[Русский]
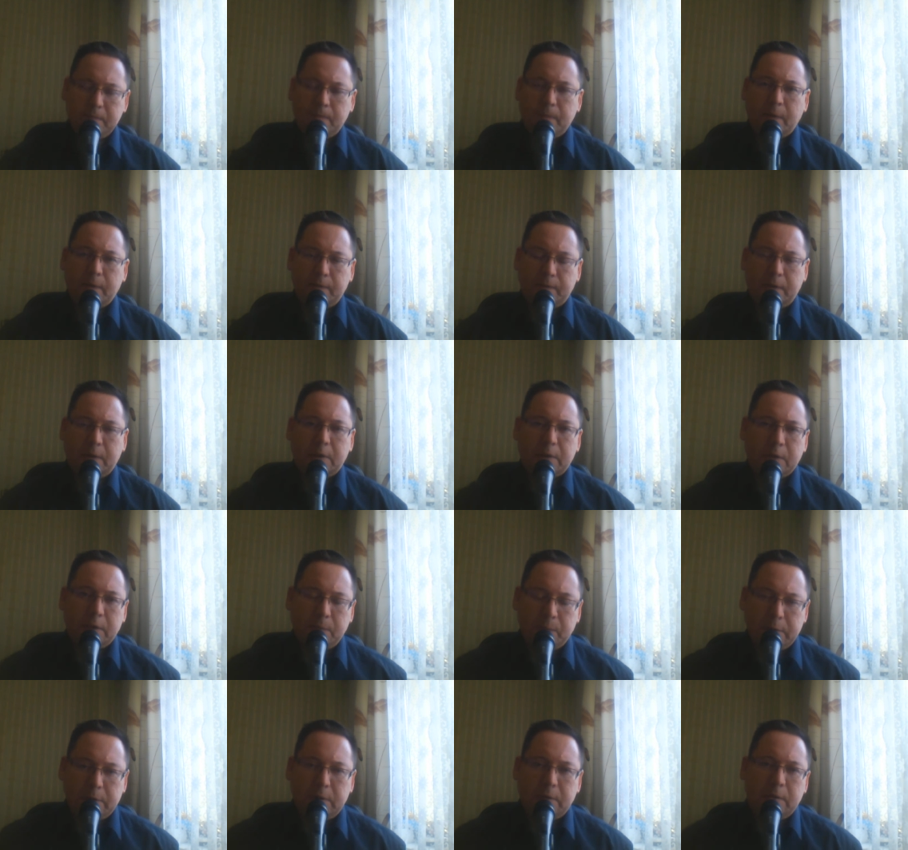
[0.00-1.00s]
в наших
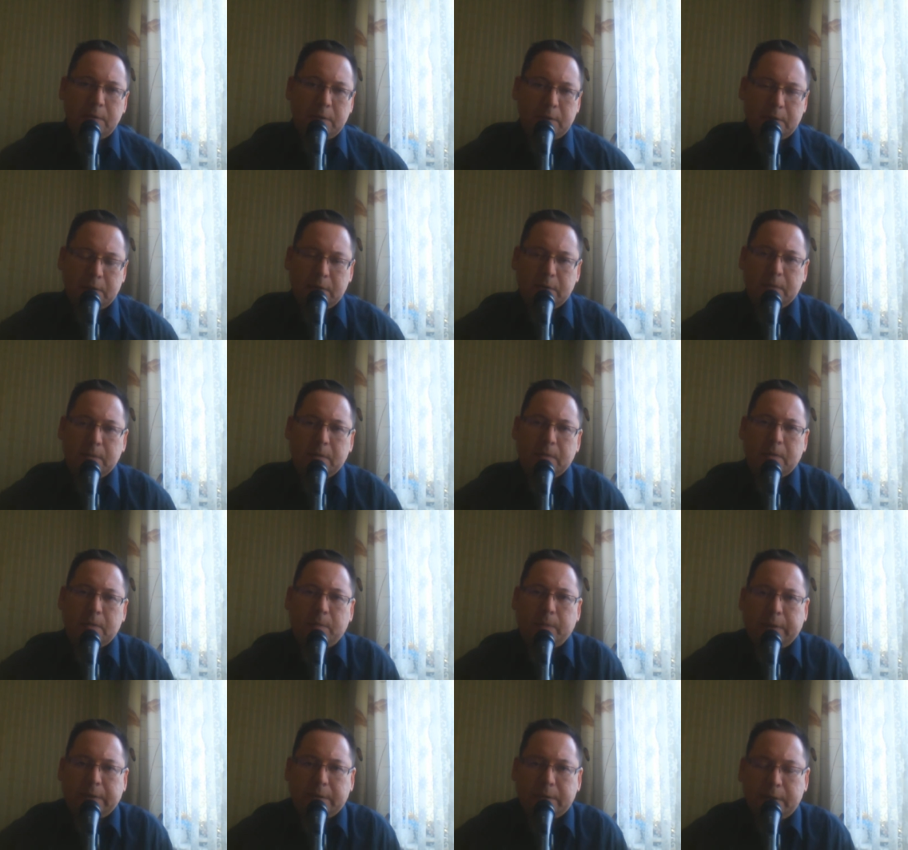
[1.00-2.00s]
мыслительных
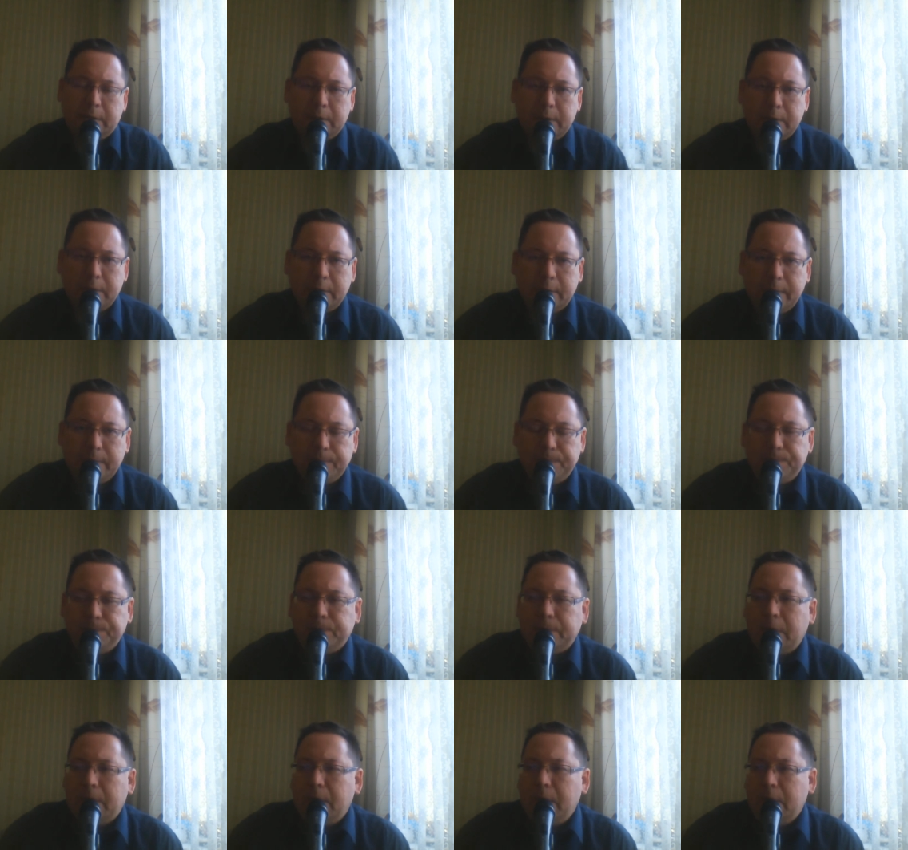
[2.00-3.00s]
процессах.
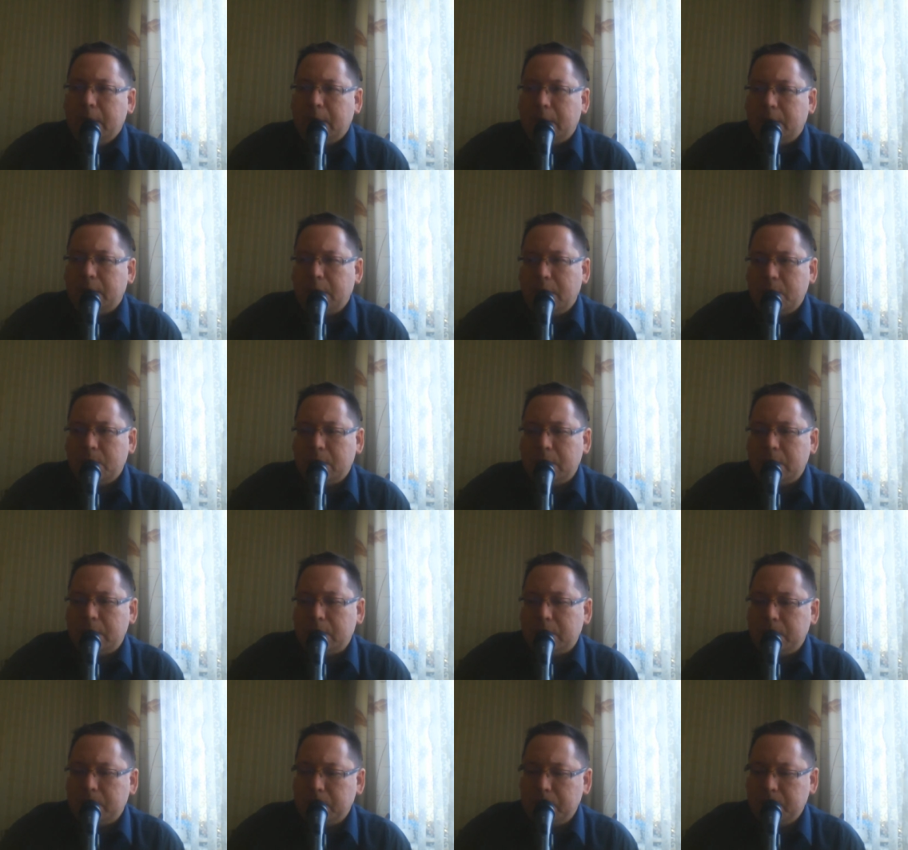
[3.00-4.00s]
Когда
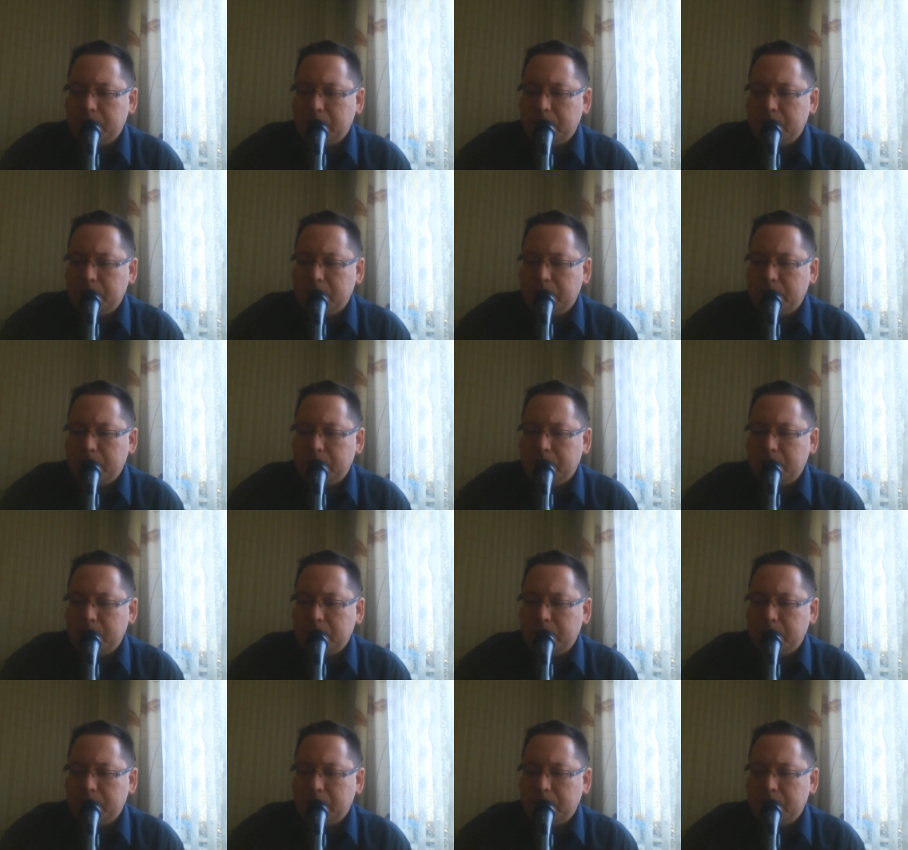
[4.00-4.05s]
мы